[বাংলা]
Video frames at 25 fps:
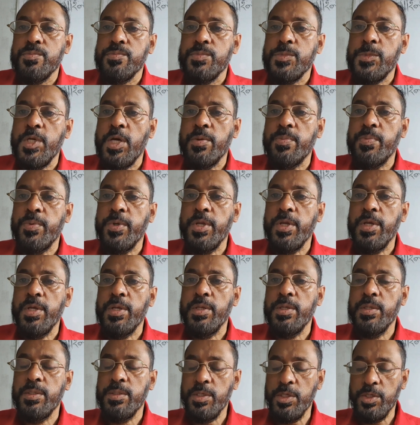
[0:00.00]
তারপরে
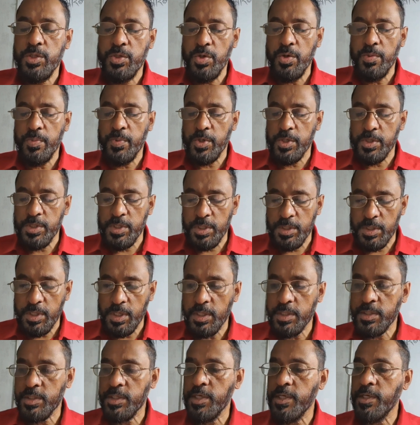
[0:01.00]
দ্বিতীয় পর্যায়ে
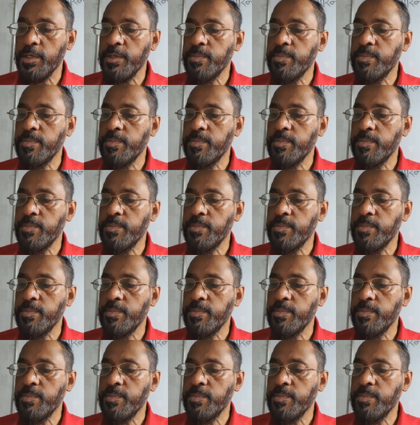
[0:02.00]
থাকছে